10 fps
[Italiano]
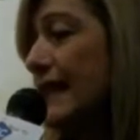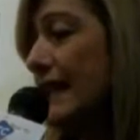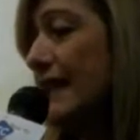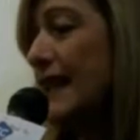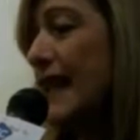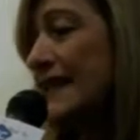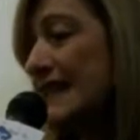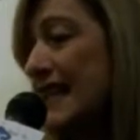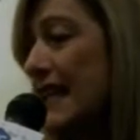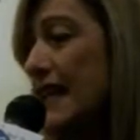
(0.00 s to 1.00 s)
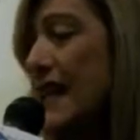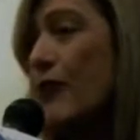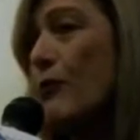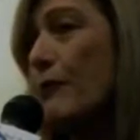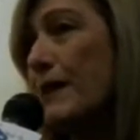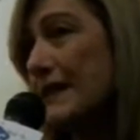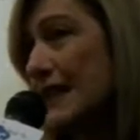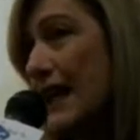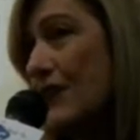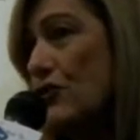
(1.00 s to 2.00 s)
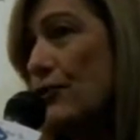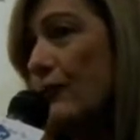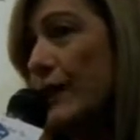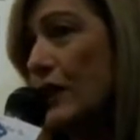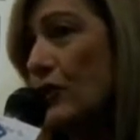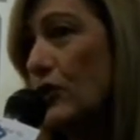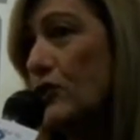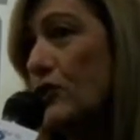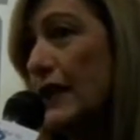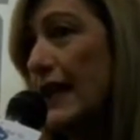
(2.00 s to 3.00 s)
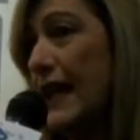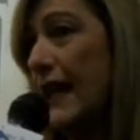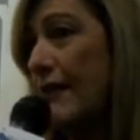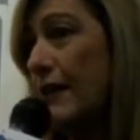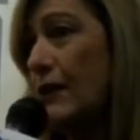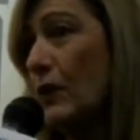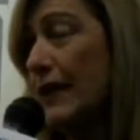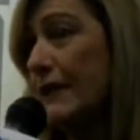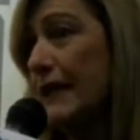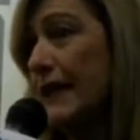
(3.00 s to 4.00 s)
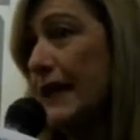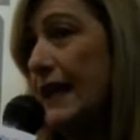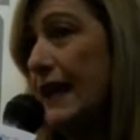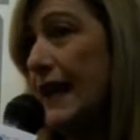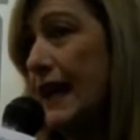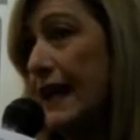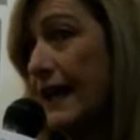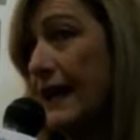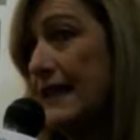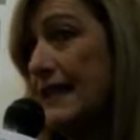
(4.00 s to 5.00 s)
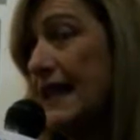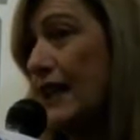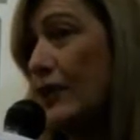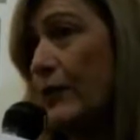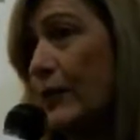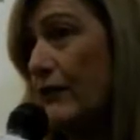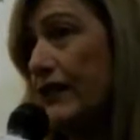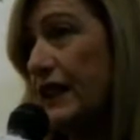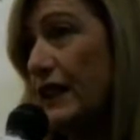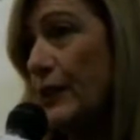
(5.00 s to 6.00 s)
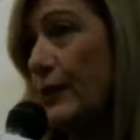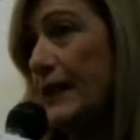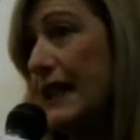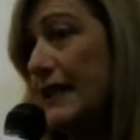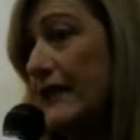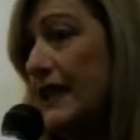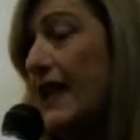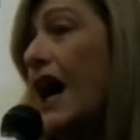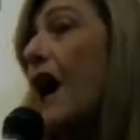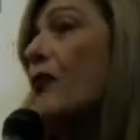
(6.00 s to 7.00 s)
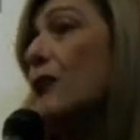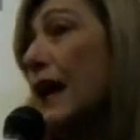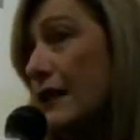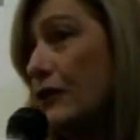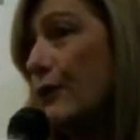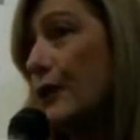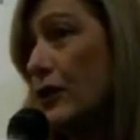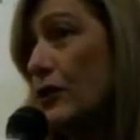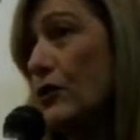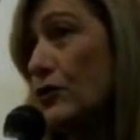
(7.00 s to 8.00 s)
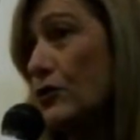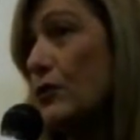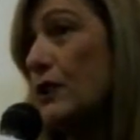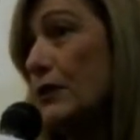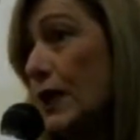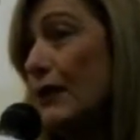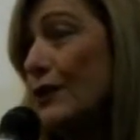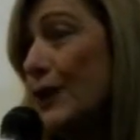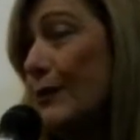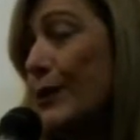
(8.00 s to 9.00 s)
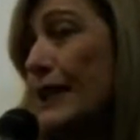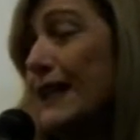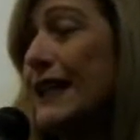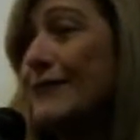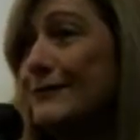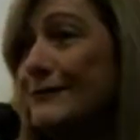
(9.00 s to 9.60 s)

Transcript: da, segna un passaggio, un percorso che eh, in qualche maniera è iniziato e poi è finito per dare vita a un altro percorso, quindi un altro capolinea.